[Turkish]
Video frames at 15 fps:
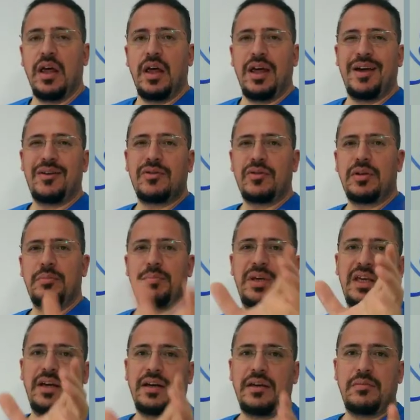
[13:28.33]
Evet o da bir
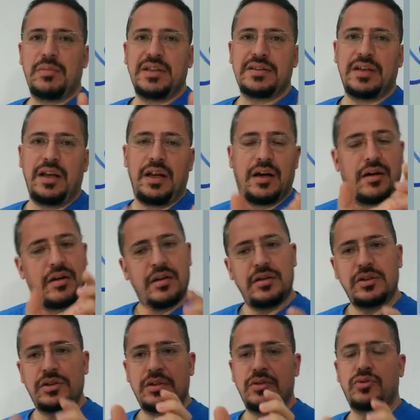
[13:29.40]
yayın mesela
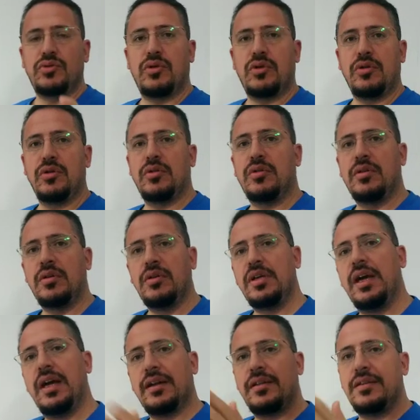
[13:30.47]
işte soruyor.
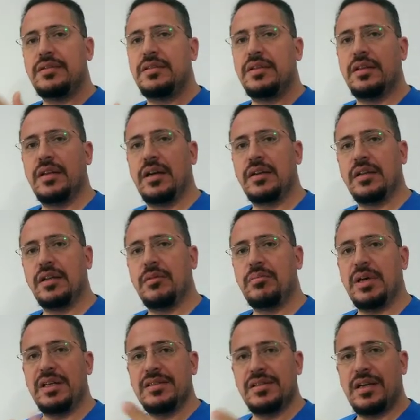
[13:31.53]
Ertesi yıllarda da
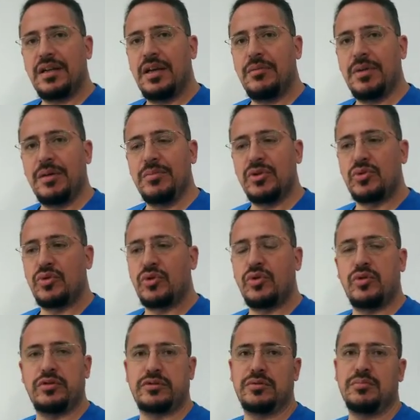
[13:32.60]
benzer hemen bir soru
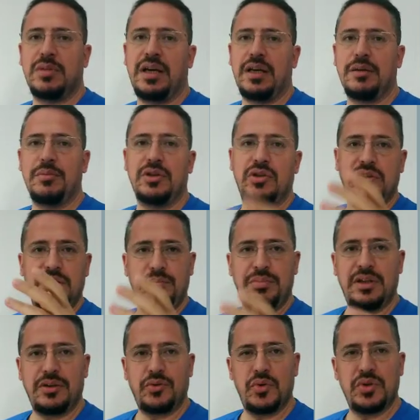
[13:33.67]
olsun. Bari bir
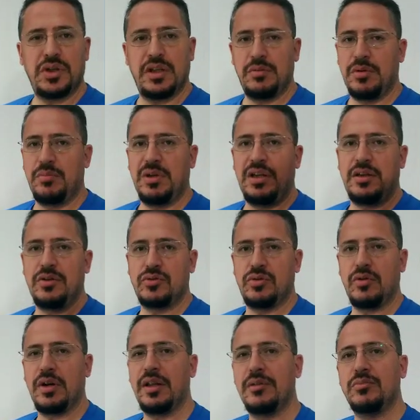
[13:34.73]
dipte köşede bir bilgi
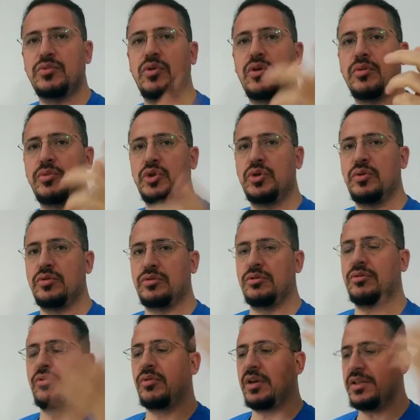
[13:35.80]
soralım. Zor bir şey olsun.
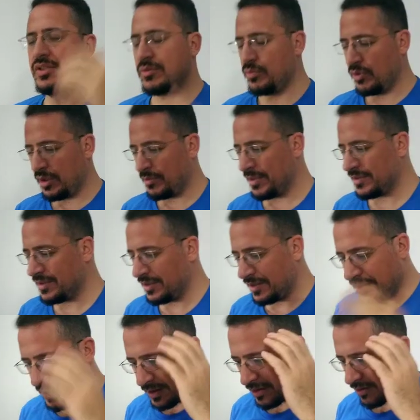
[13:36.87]
Öğrenci bulamasın.
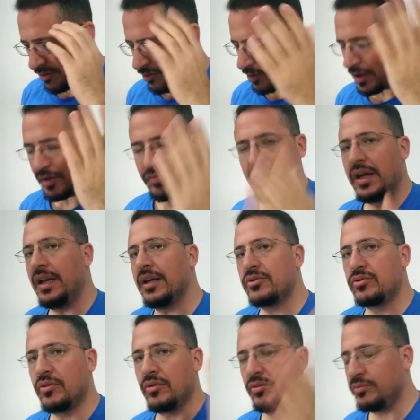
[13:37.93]
O kafayla
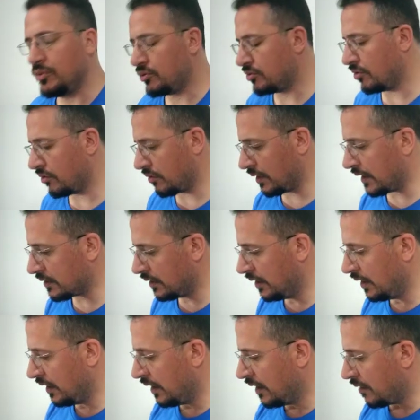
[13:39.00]
sorulmuş sorular.
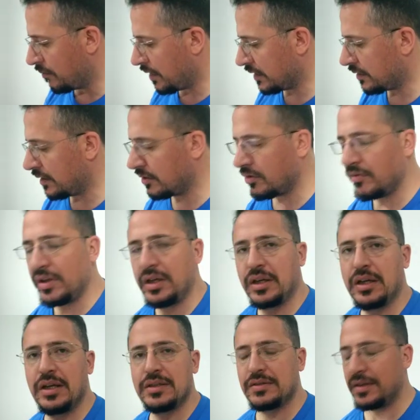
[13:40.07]
Madde güvenliğinin
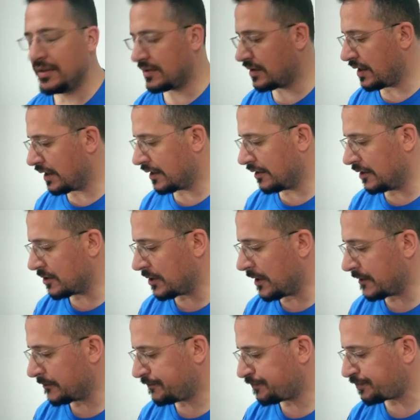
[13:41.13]
katsayısı arkadaşlar